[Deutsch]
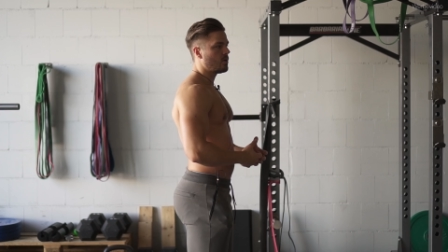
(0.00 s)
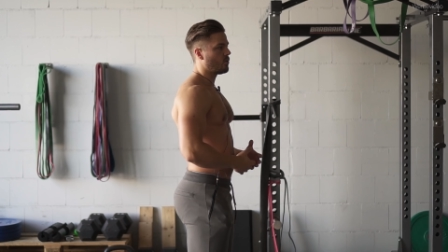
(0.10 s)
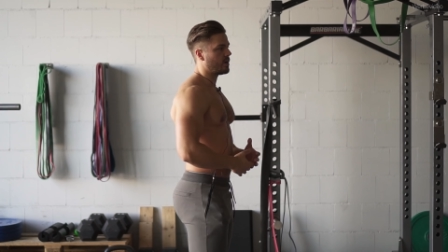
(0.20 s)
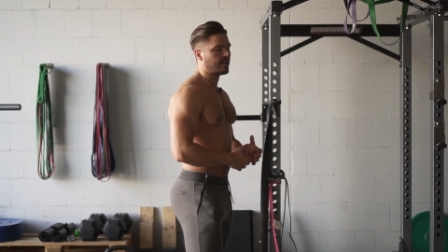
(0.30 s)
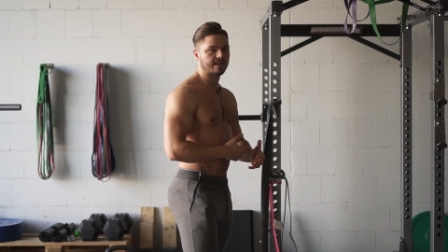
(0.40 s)

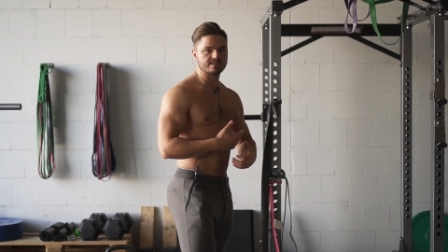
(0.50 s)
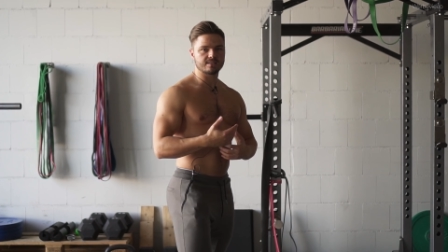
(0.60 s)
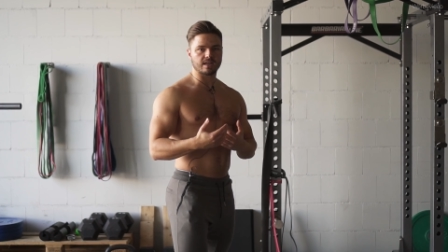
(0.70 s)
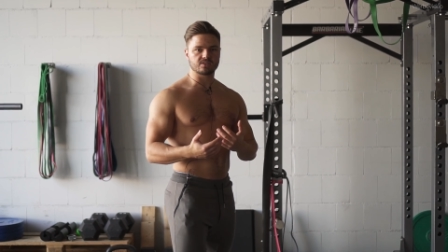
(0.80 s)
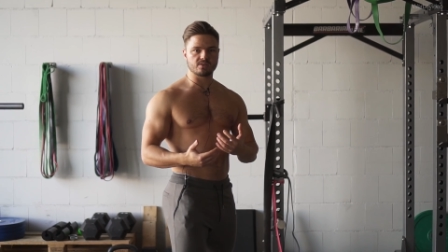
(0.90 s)
oder den ganzen
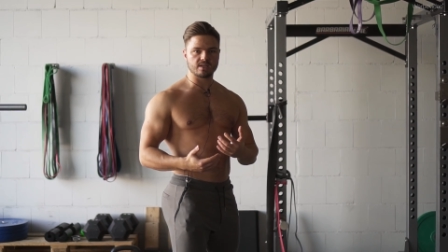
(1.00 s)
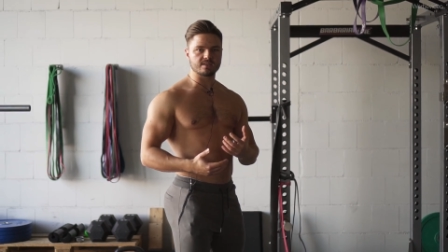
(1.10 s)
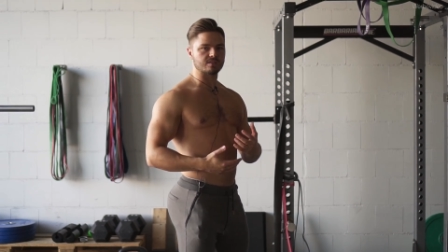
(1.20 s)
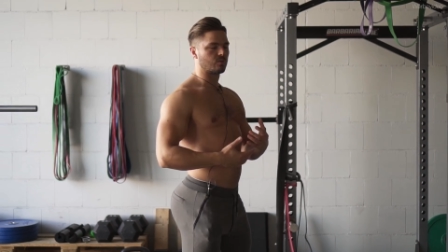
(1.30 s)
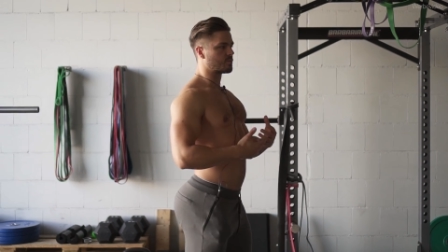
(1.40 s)
Tag so
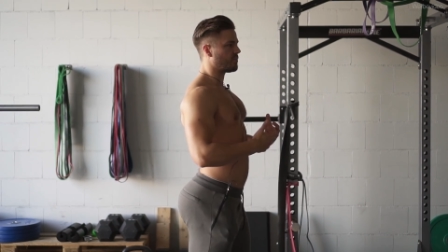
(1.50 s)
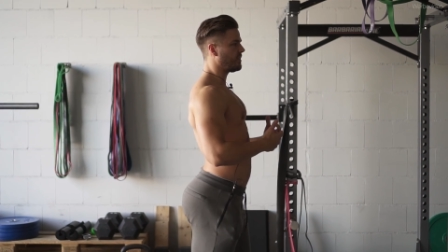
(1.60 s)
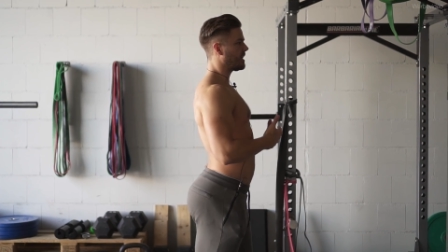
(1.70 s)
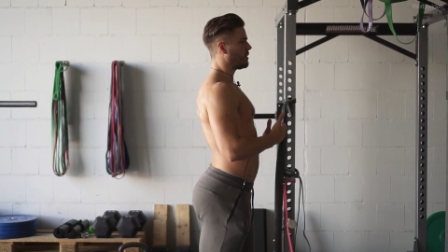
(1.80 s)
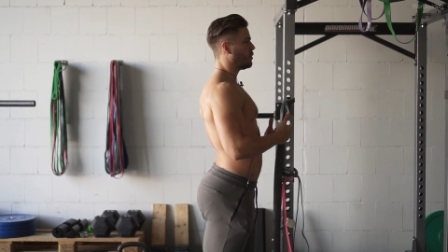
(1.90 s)
sitzen, uns
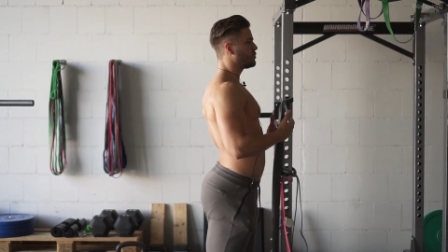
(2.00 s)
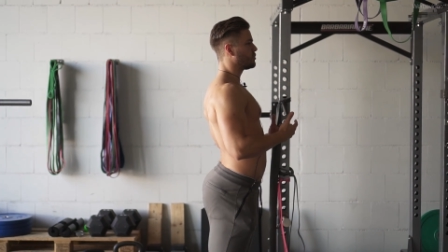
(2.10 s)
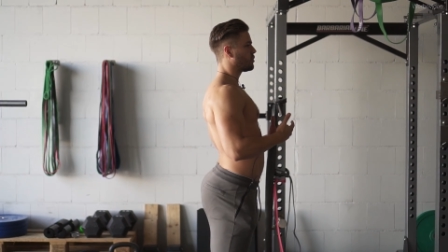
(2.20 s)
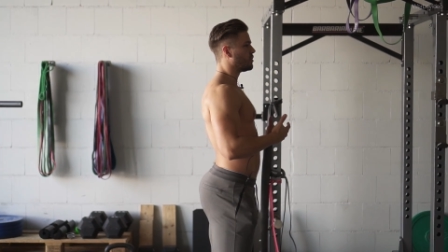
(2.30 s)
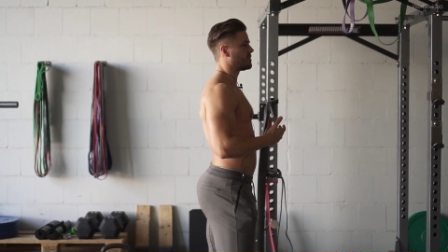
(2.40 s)
bewegen und,
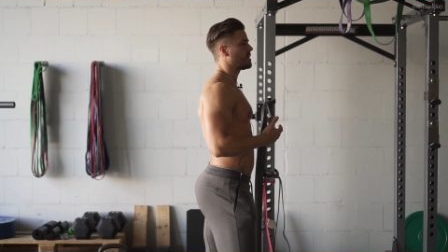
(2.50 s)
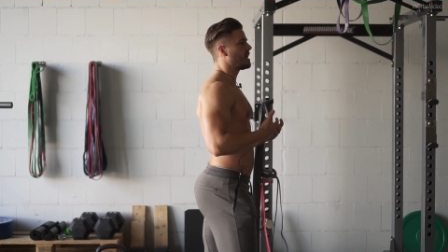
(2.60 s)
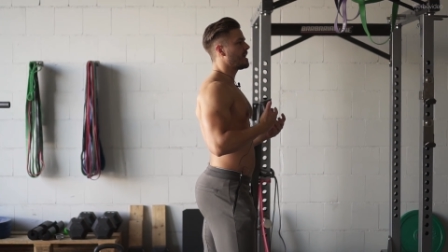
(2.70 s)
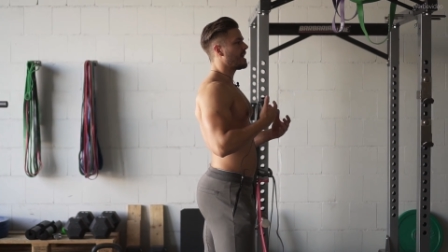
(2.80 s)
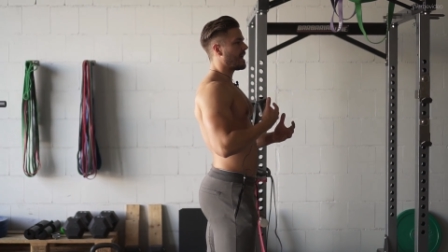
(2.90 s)
und, und,
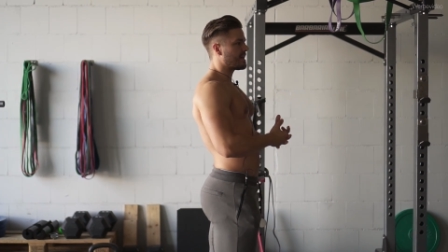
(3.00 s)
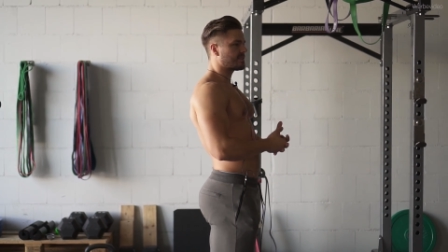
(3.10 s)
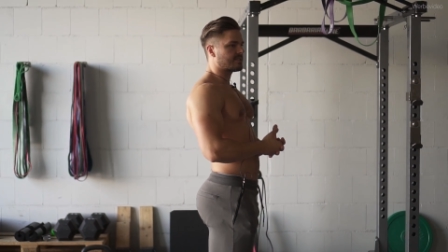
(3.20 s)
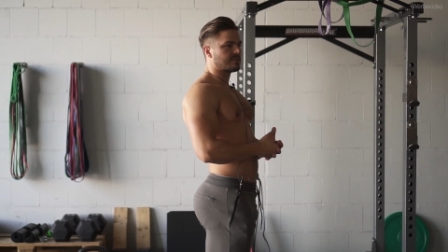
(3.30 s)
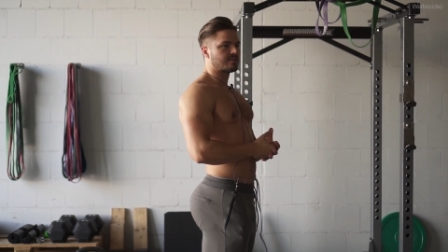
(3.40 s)

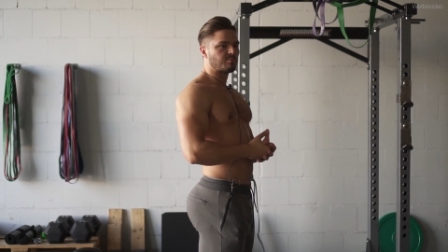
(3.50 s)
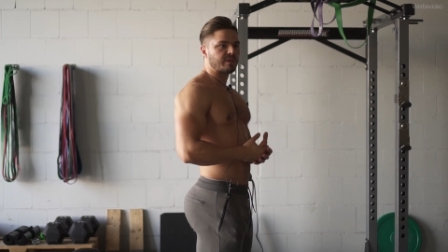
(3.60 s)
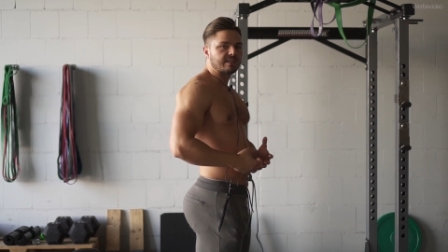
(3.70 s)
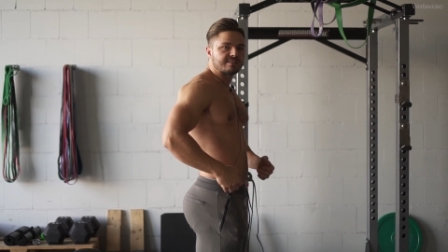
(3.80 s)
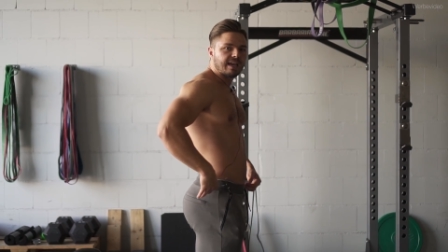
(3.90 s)
Erstens,
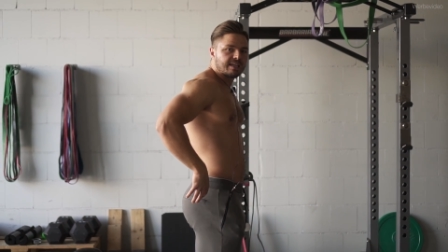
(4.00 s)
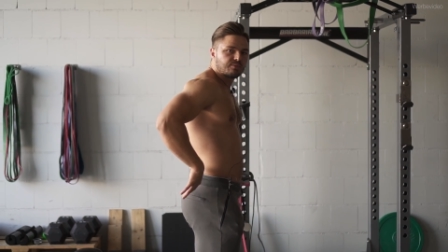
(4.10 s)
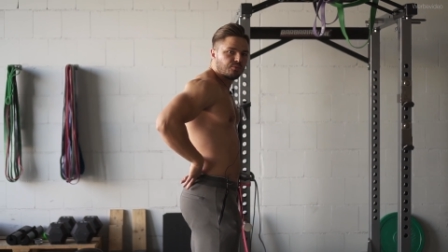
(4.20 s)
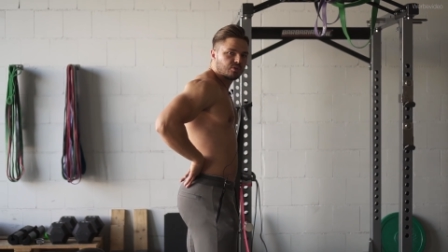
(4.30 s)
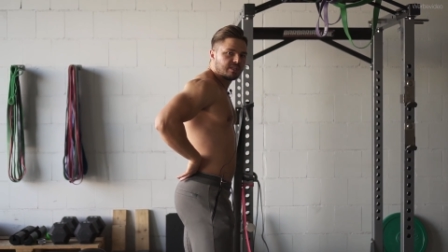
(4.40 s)
mit der
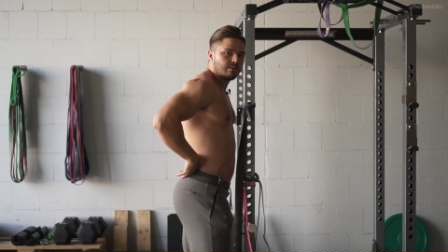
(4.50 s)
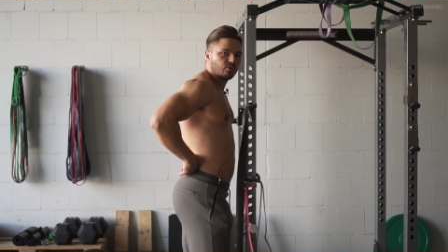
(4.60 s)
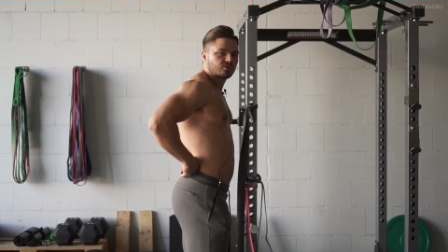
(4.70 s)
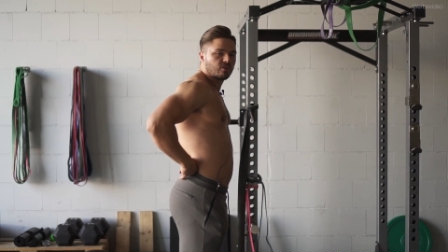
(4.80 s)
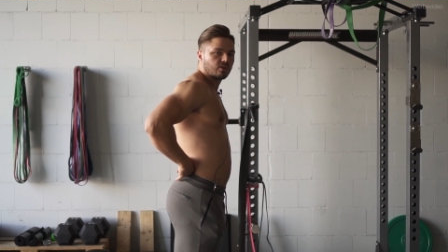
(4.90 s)
Zeit wird die
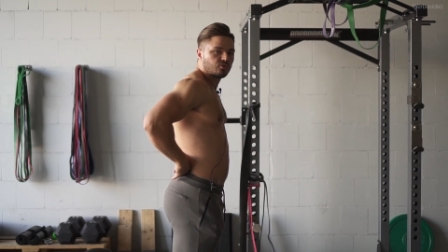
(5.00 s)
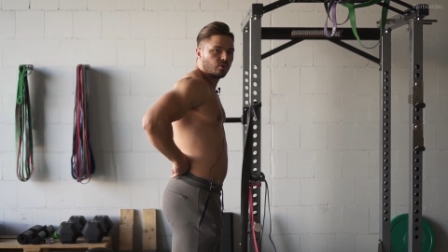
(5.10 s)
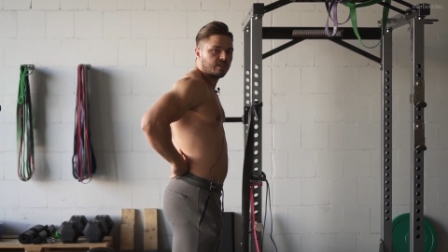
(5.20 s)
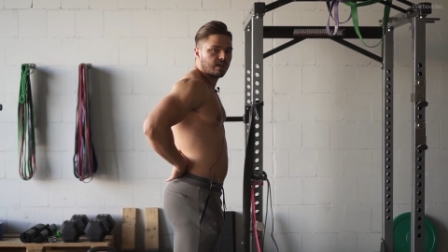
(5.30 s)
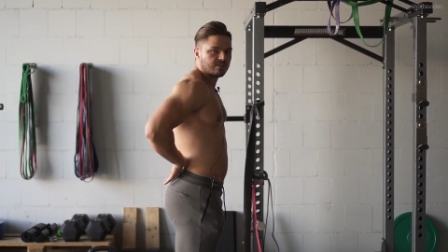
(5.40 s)

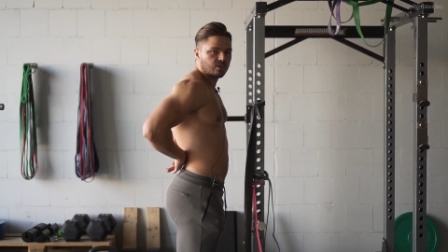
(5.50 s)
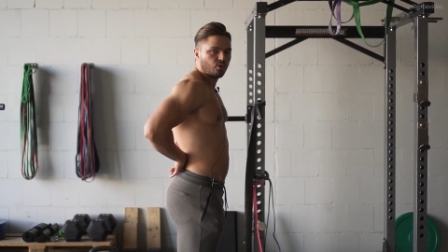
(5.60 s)
Muskulatur hier, also die